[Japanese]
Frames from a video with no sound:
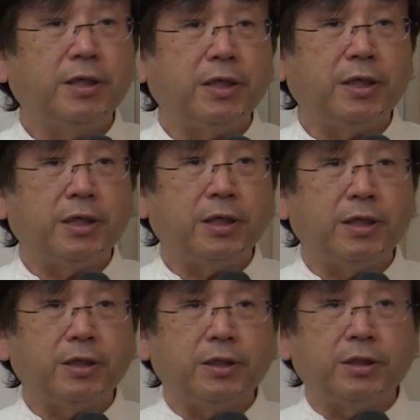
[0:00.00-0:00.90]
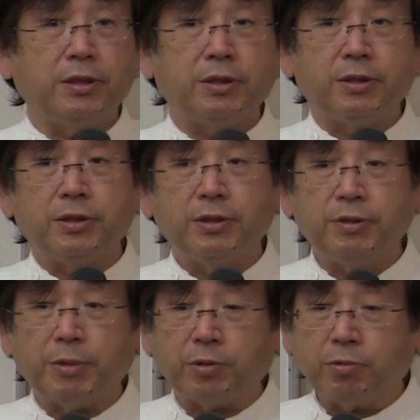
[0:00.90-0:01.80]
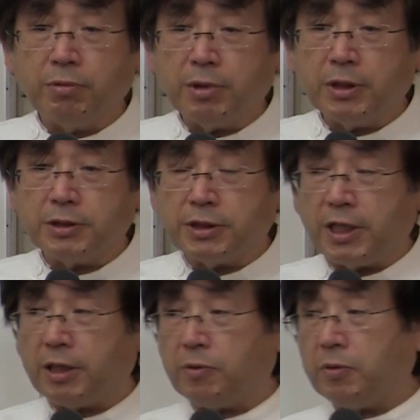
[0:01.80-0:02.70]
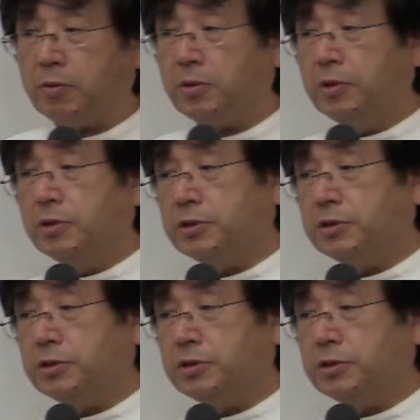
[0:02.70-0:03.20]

えー、まあ、ところがですねあの